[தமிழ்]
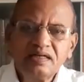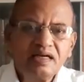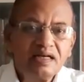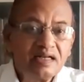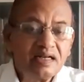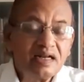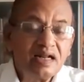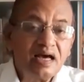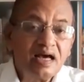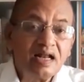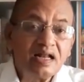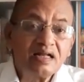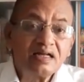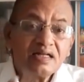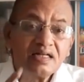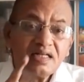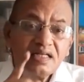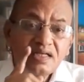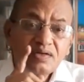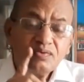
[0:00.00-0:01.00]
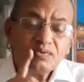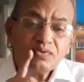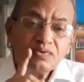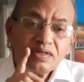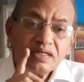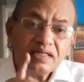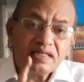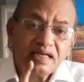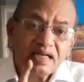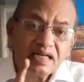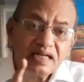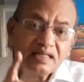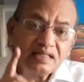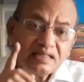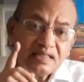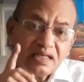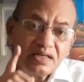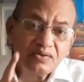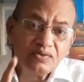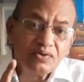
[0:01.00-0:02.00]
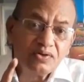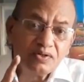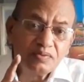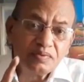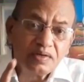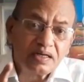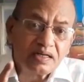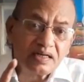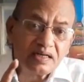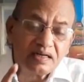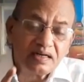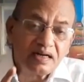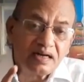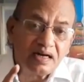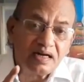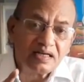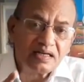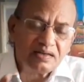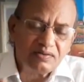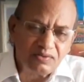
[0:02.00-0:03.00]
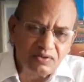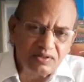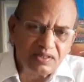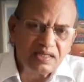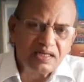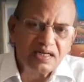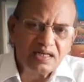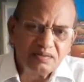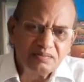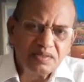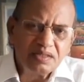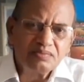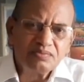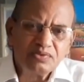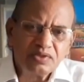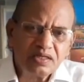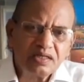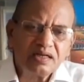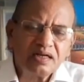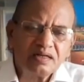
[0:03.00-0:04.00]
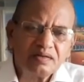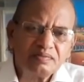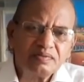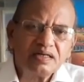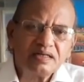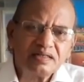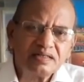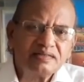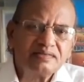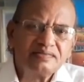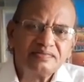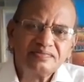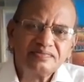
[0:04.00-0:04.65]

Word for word: என்றால் நீ உன்னுடைய எண்ணத்தை கொண்டு பார்க்கின்றாய் அவ்வளோ எளிமையாக முடிக்கிறார் பாருங்க